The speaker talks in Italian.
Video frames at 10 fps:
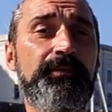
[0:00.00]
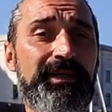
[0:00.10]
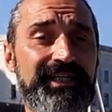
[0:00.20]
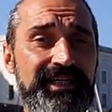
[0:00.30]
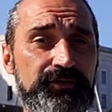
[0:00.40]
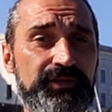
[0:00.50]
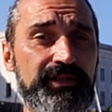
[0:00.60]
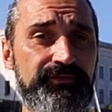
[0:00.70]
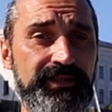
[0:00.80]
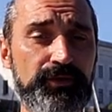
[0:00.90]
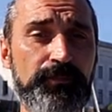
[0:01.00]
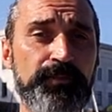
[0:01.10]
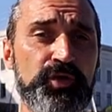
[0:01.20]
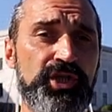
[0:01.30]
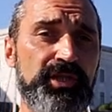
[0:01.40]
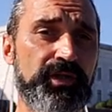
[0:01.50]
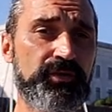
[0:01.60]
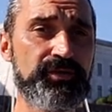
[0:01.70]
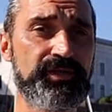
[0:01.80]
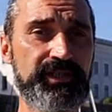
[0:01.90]
parlato nel video 5
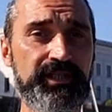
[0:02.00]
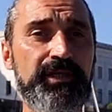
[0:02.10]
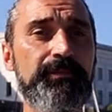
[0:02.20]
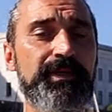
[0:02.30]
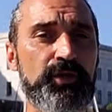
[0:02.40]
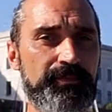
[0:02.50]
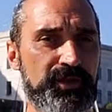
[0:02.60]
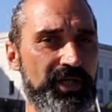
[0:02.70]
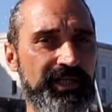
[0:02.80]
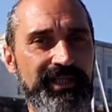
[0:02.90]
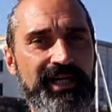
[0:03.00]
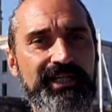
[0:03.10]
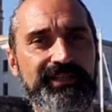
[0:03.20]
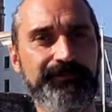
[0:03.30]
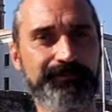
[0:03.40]
consigli per ormeggiare in rada.